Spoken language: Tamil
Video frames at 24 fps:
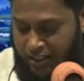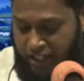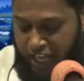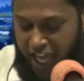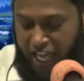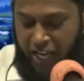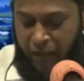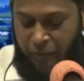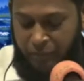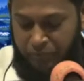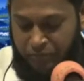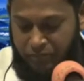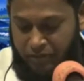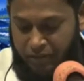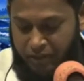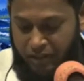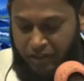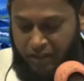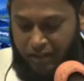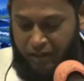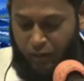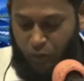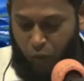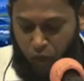நேரம்
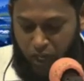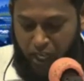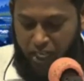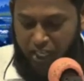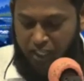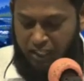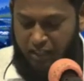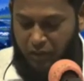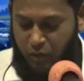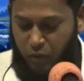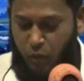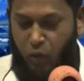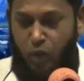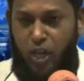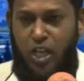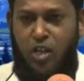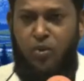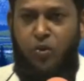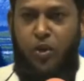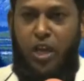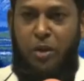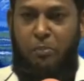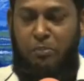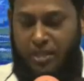குறை
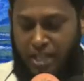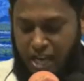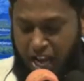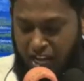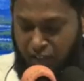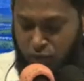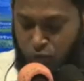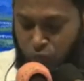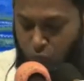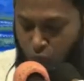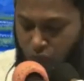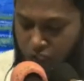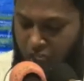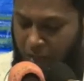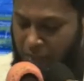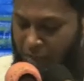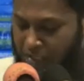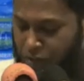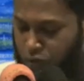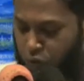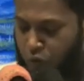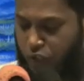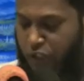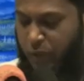குறைவு என்பதனால்
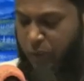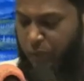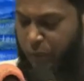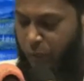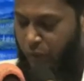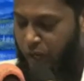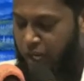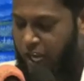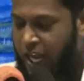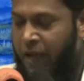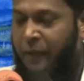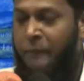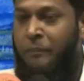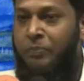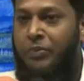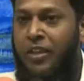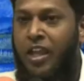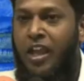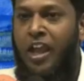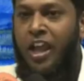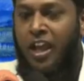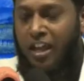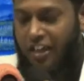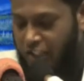சுருக்கமாக சொல்லிட்டு போகிறேன்
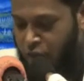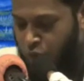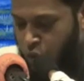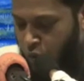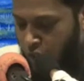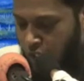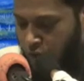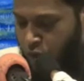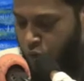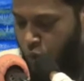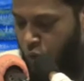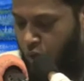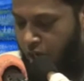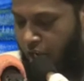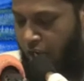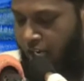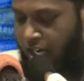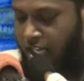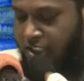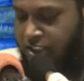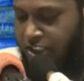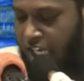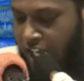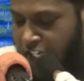ரசூல்லா
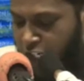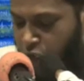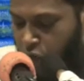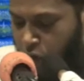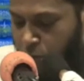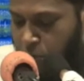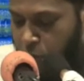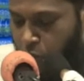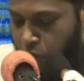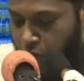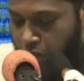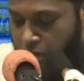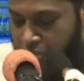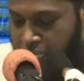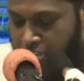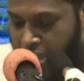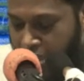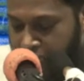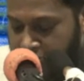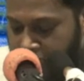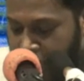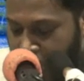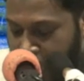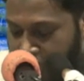சொல்கிறாங்க சாஹிகுல் புகாரி
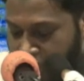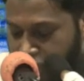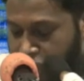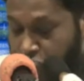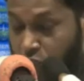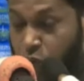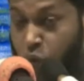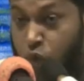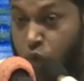ஐயாயிரத்தி